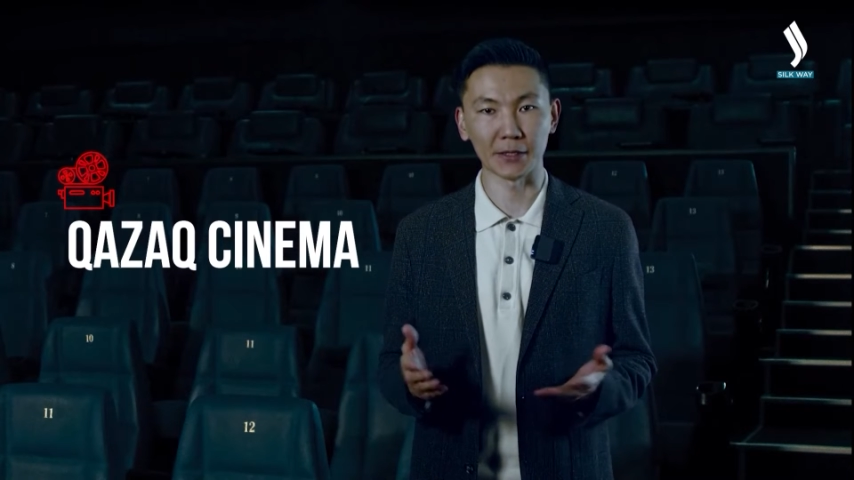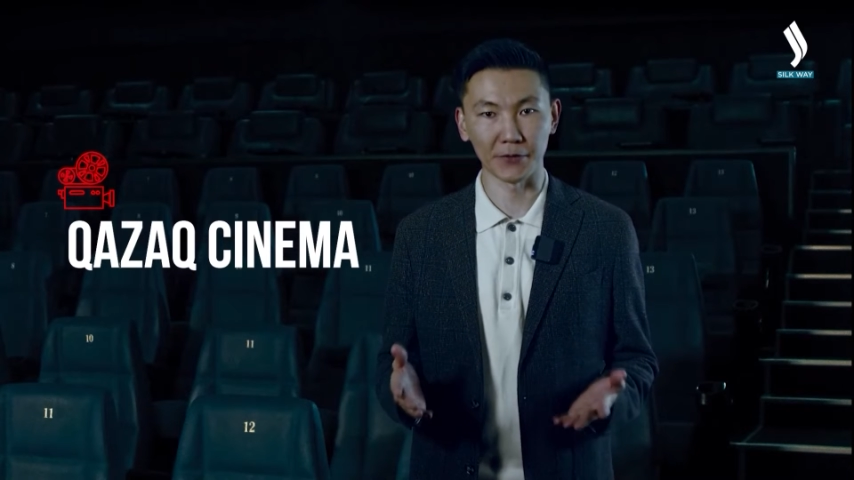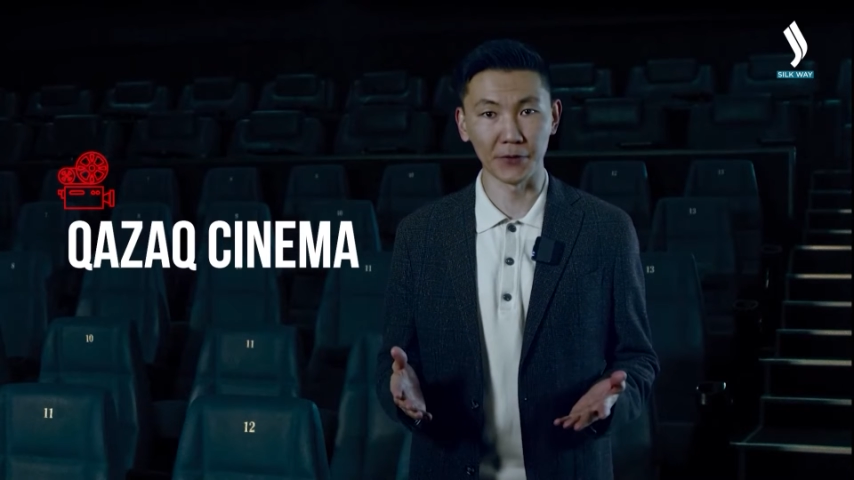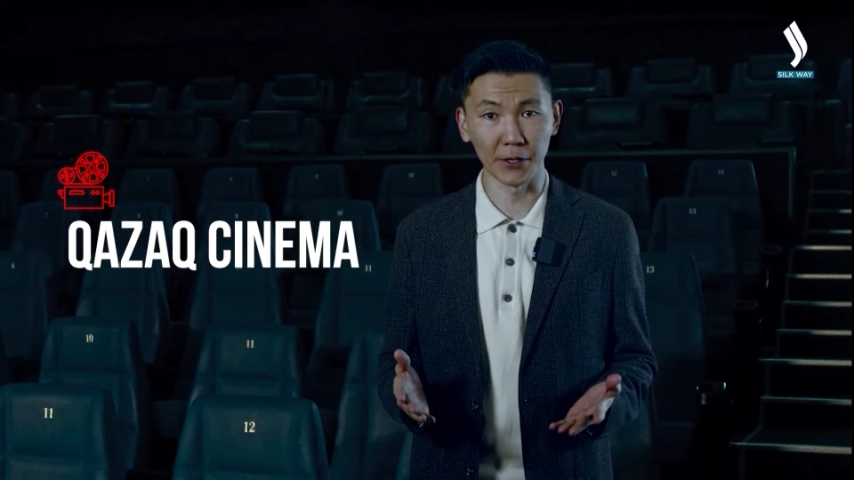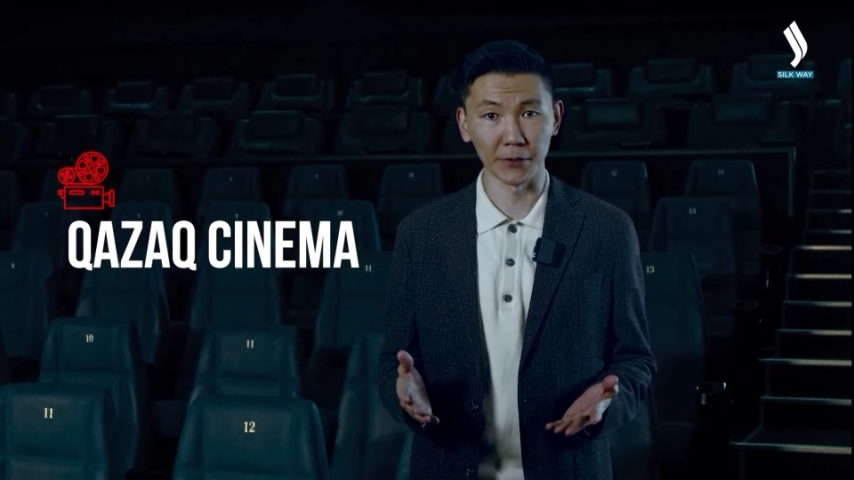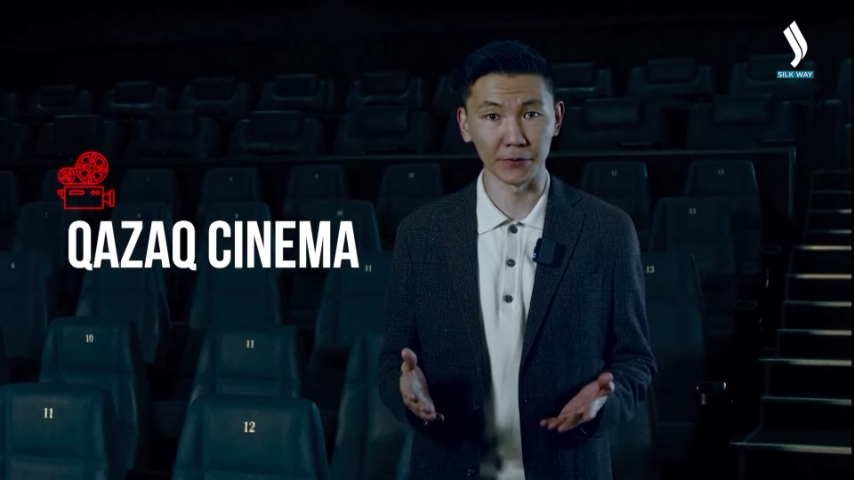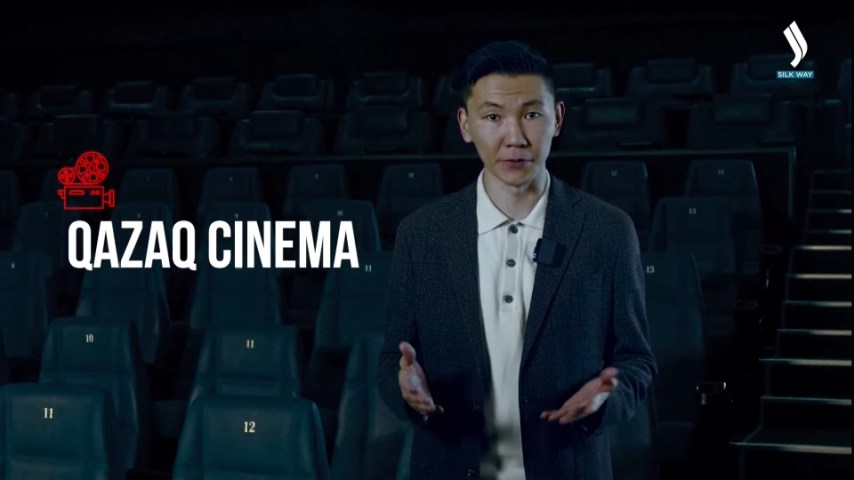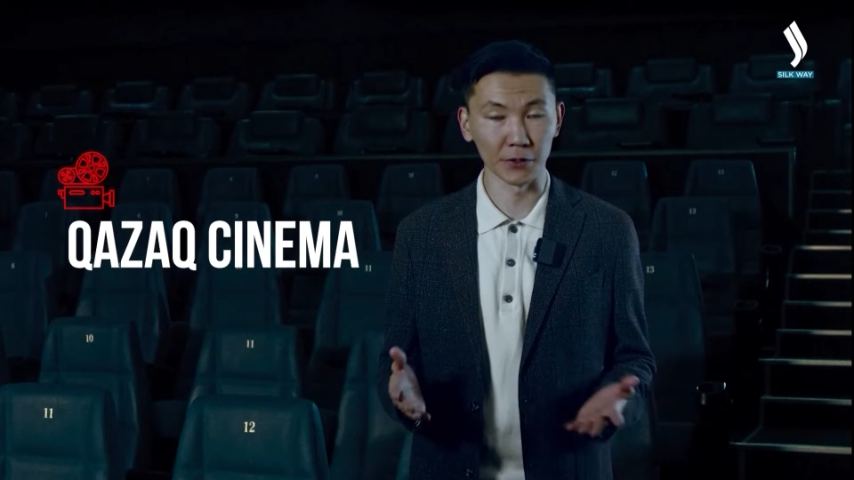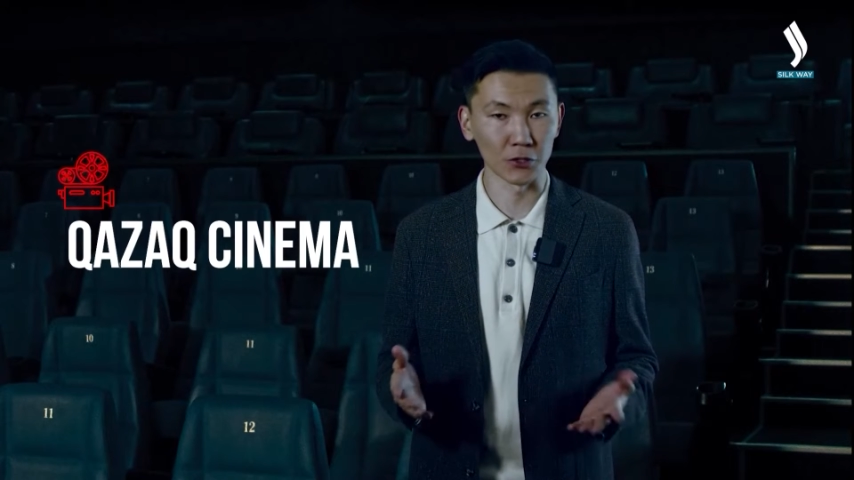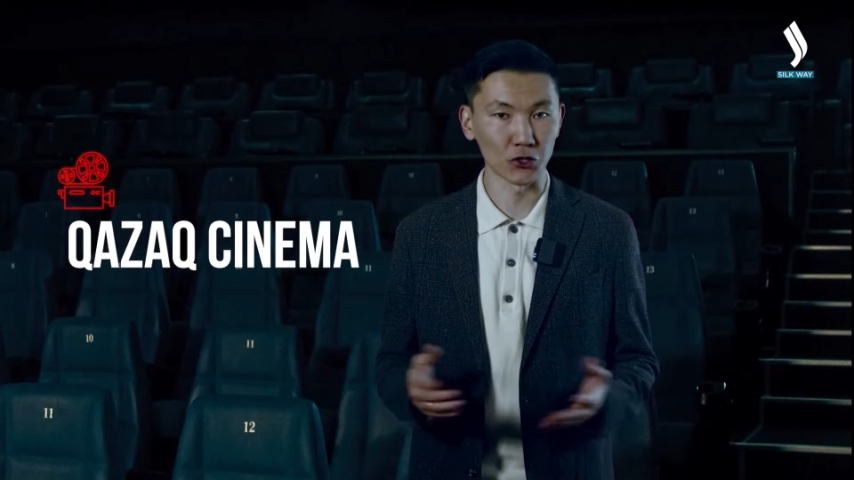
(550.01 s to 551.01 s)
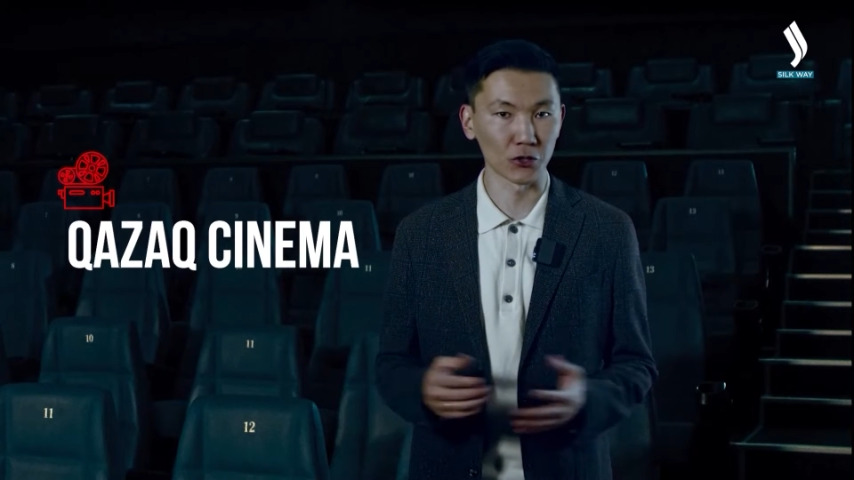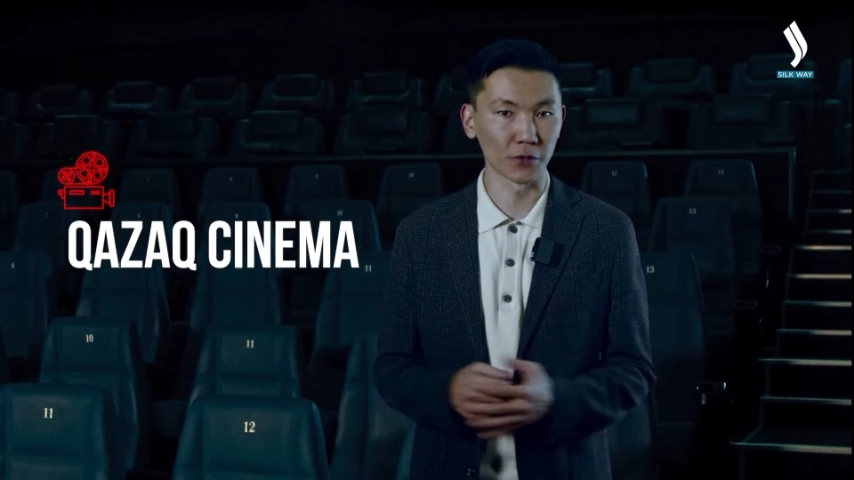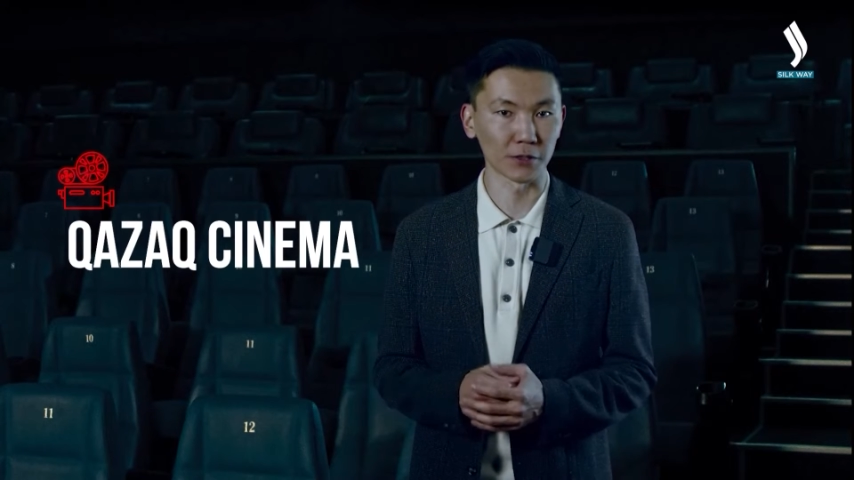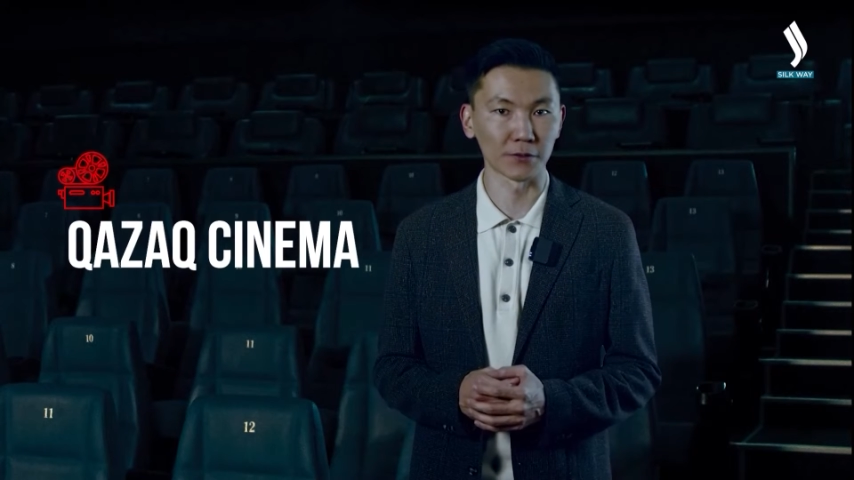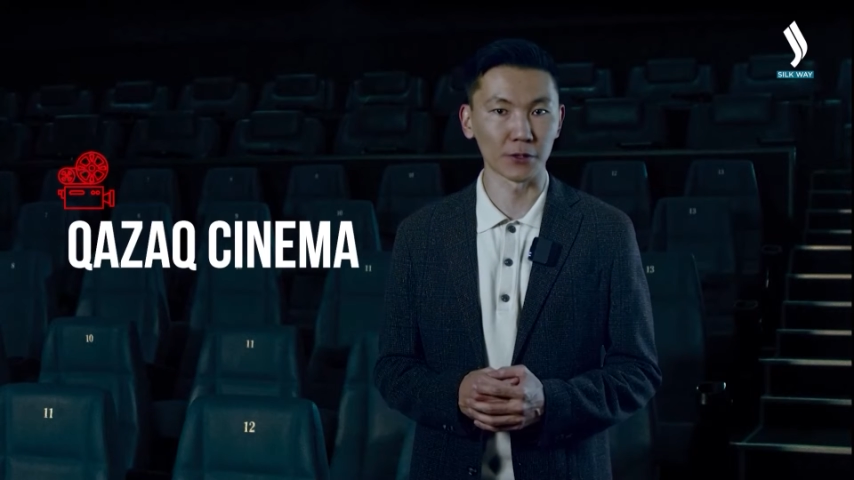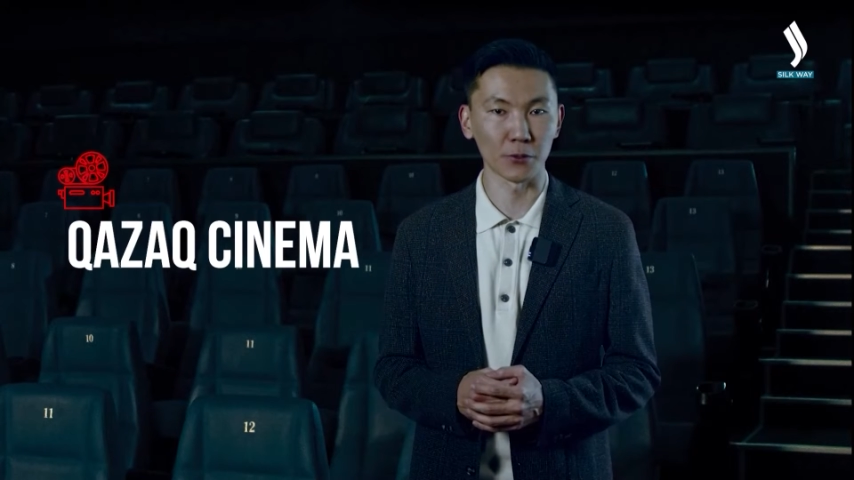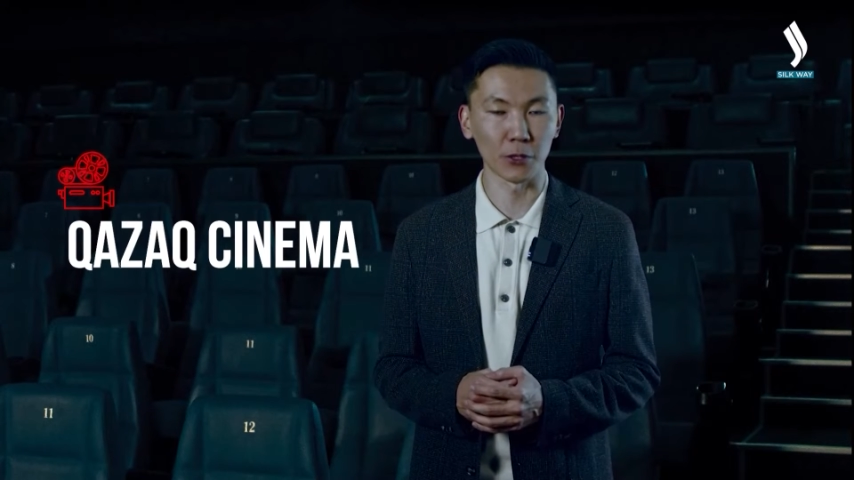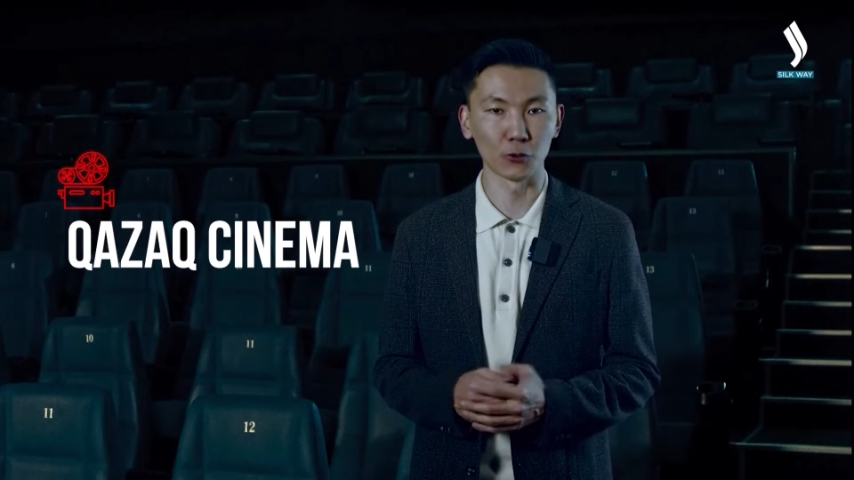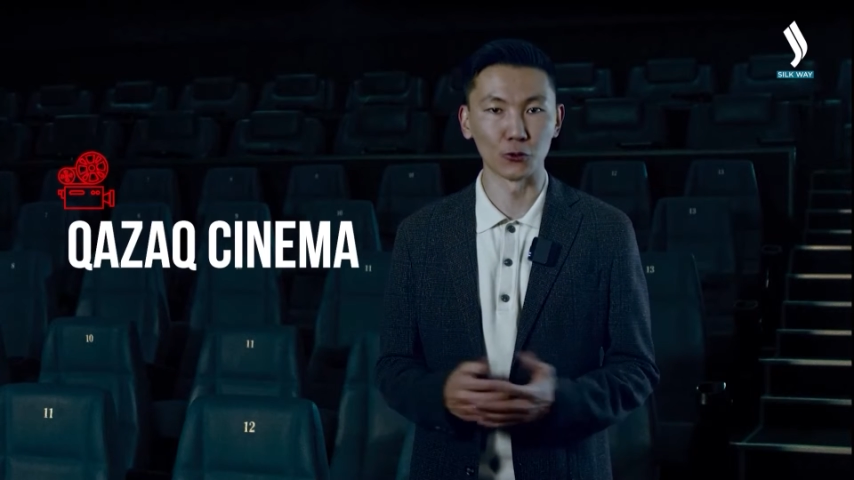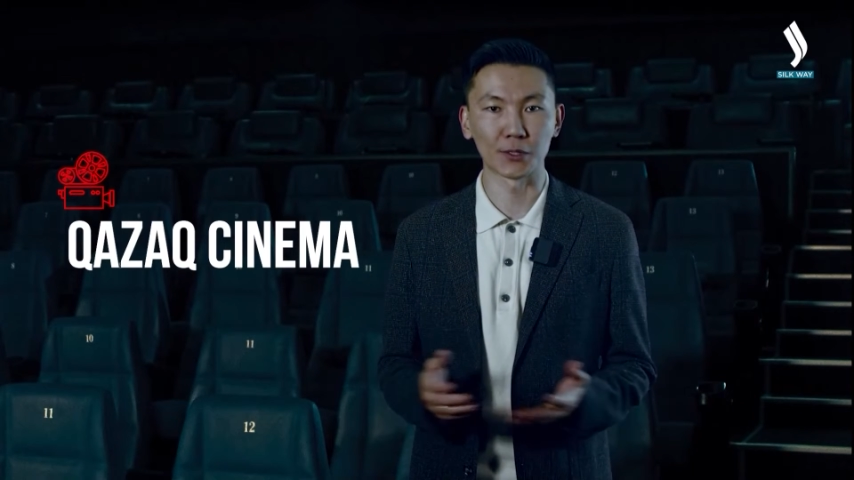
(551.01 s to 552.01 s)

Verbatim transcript: трофеев в 2022 году,